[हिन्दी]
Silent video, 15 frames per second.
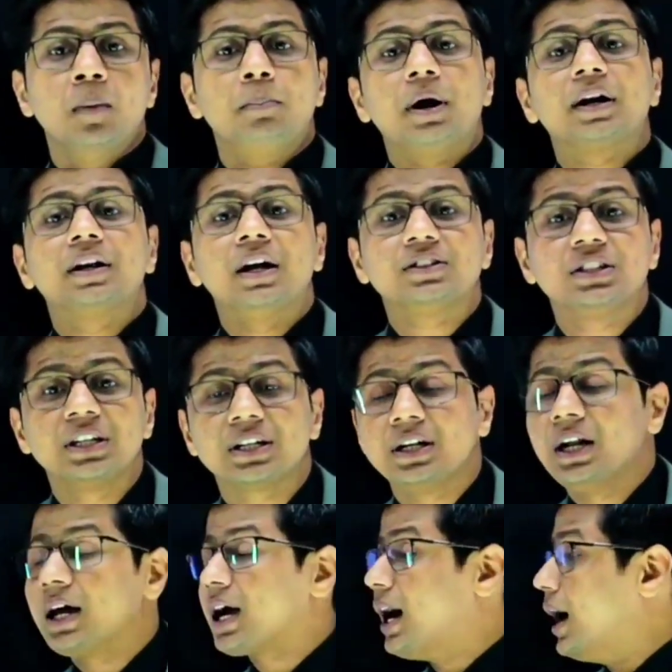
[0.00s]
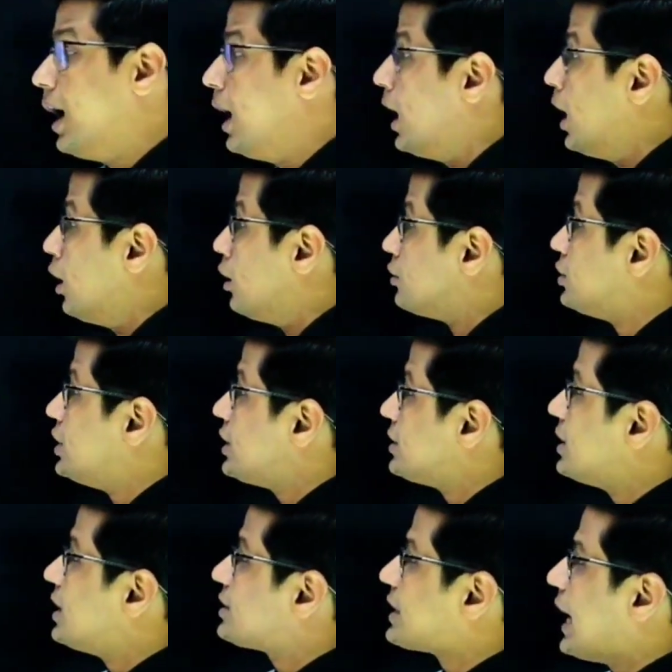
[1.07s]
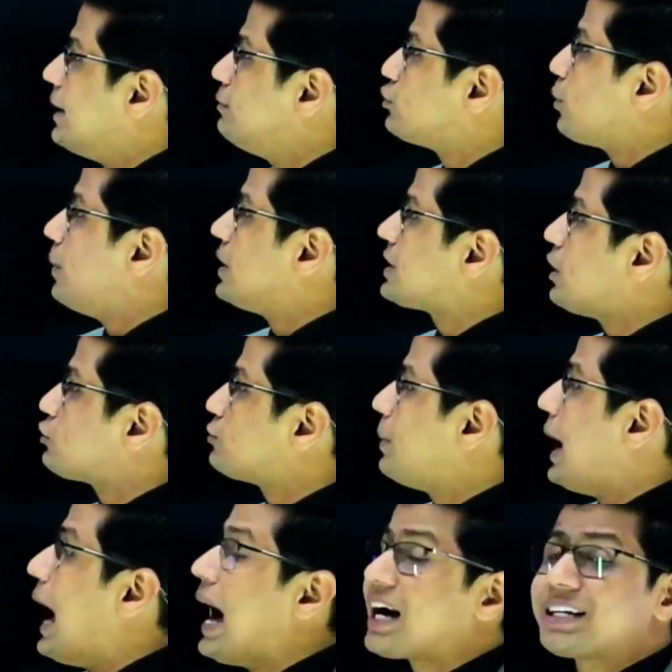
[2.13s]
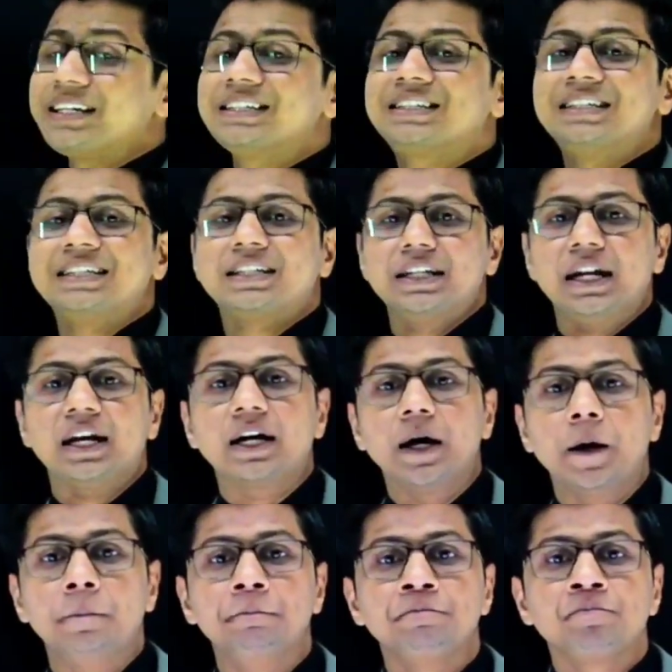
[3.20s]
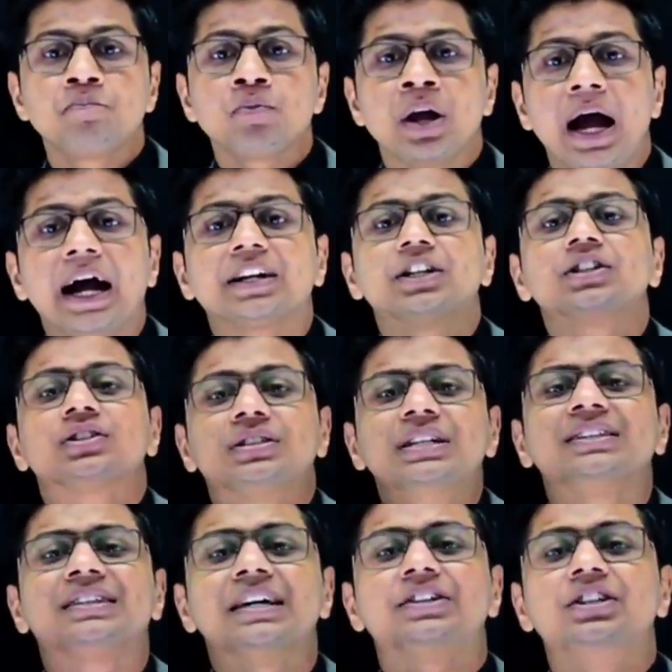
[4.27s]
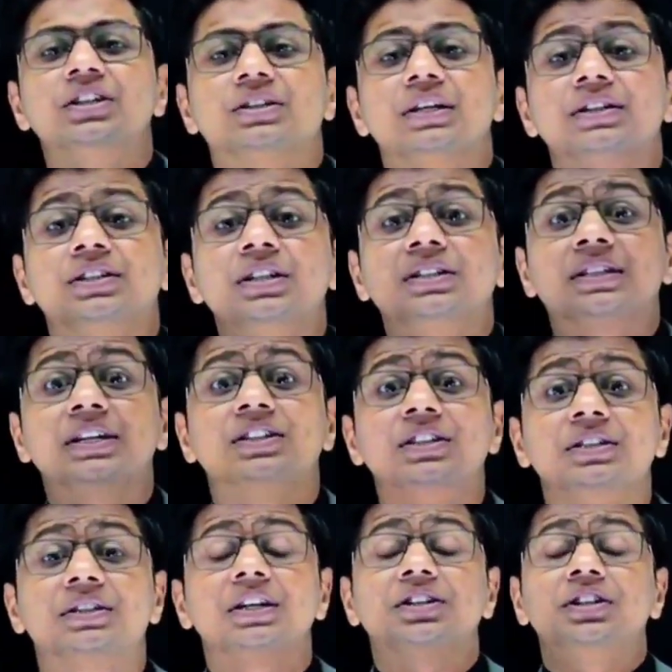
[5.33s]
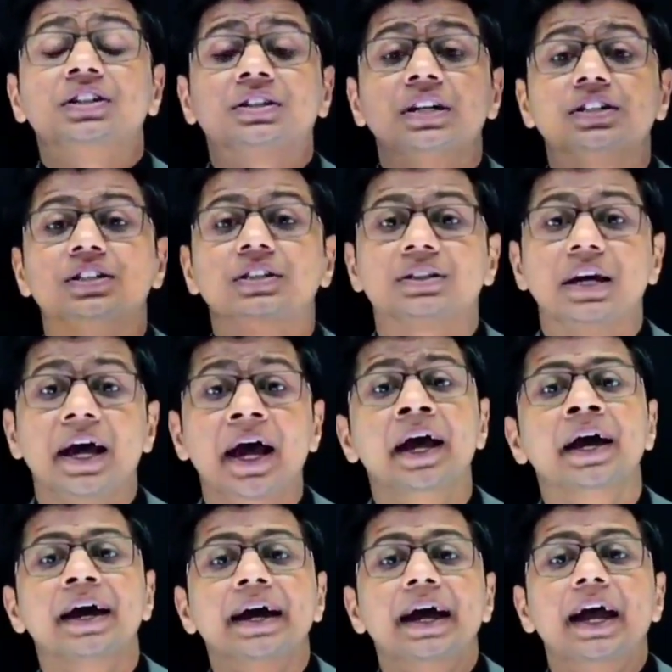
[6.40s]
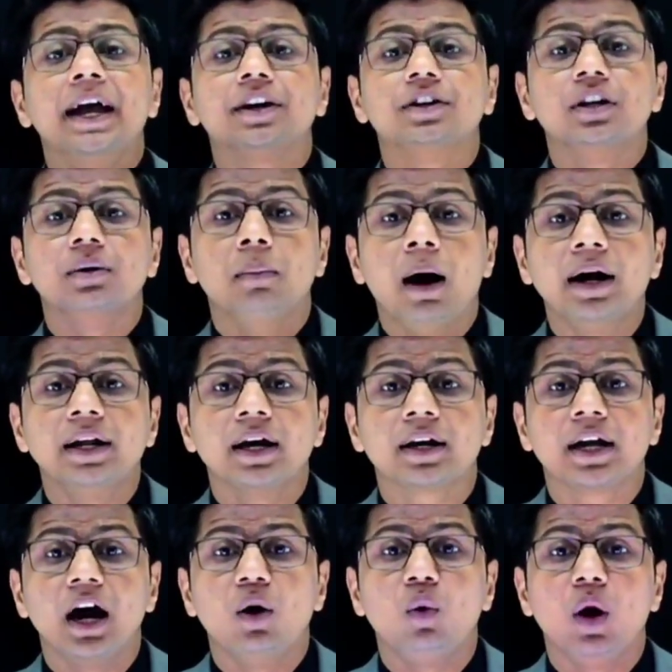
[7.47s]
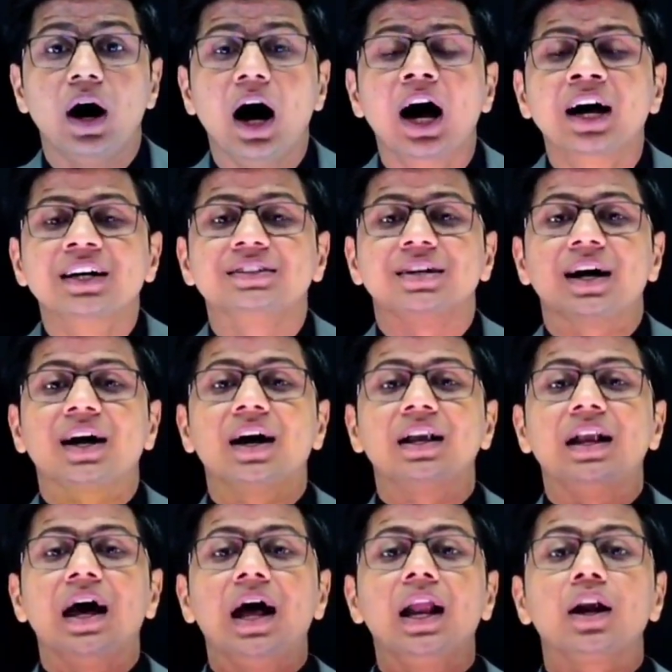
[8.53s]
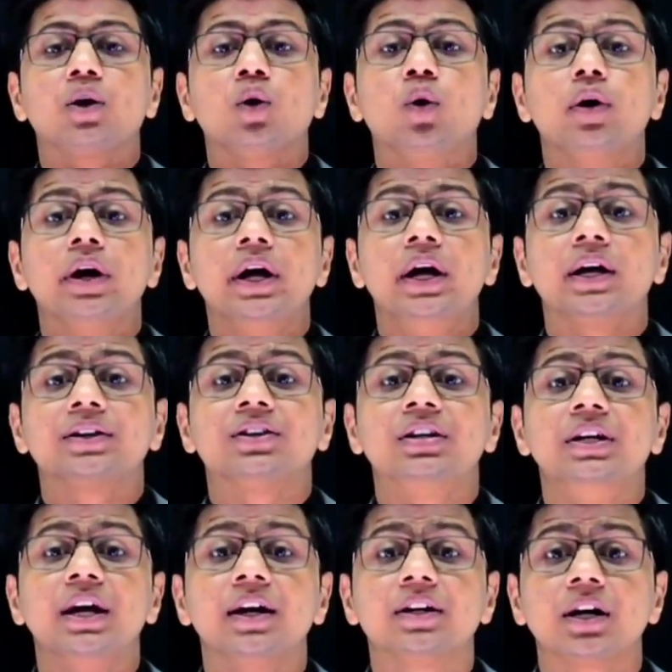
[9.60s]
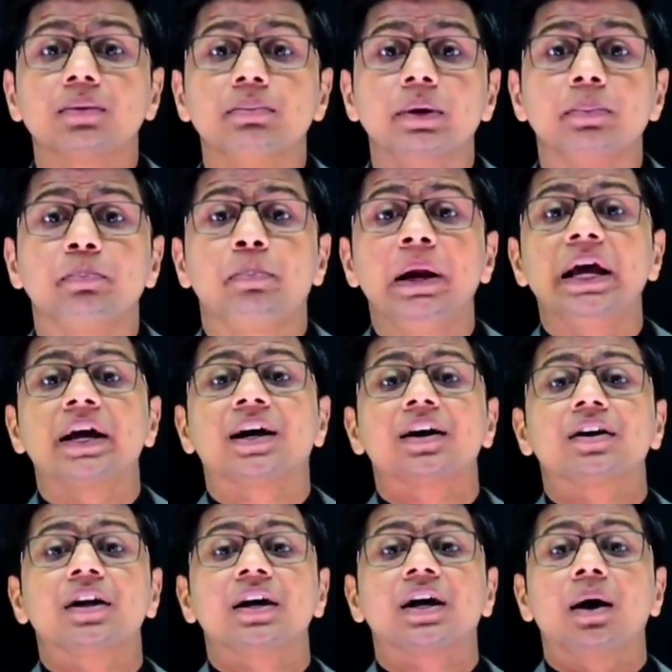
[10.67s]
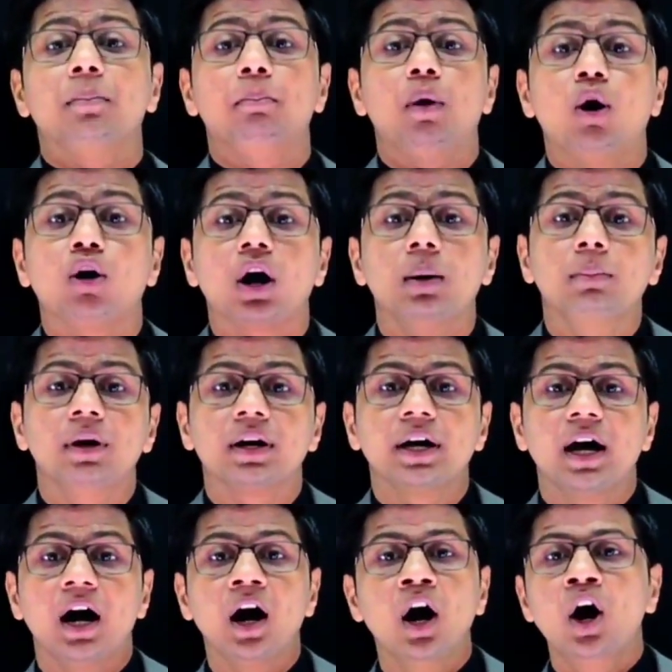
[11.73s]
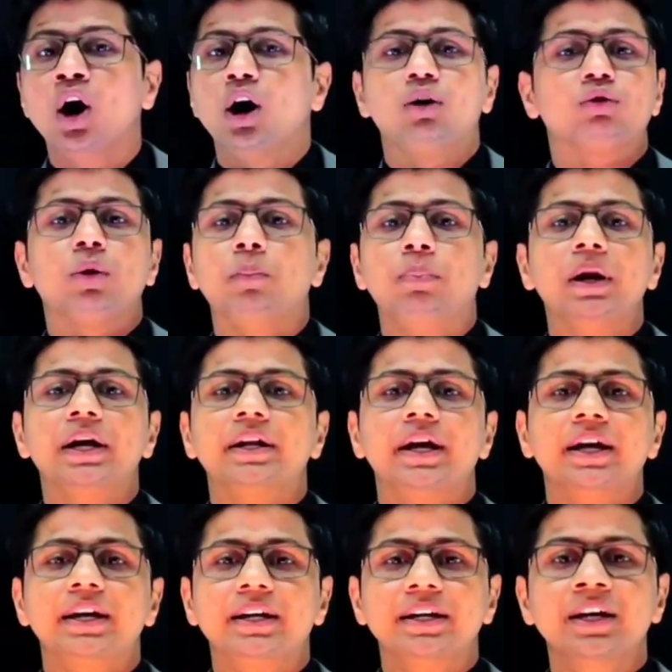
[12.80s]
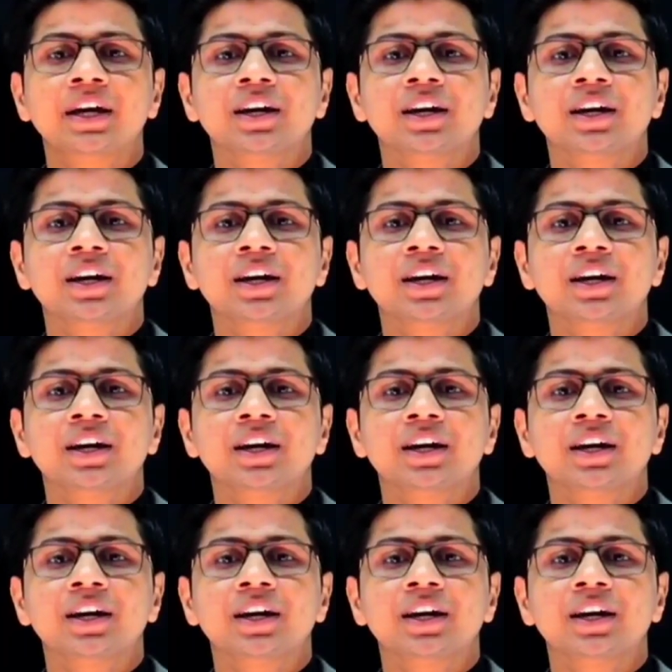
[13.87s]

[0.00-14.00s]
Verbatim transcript: पढ़ना सीखने लगा धीरे धीरे टाइम जो मिलता उसमें एक्टिंग सीखने लगा एक्टिंग सीखते सीखते सीखते सीखते सीखते सीखते एक दिन माइडियर क्या हुआ छंगालाल को एक थिएटर में प्ले करने का मौका मिल गया और वो प्ले नहीं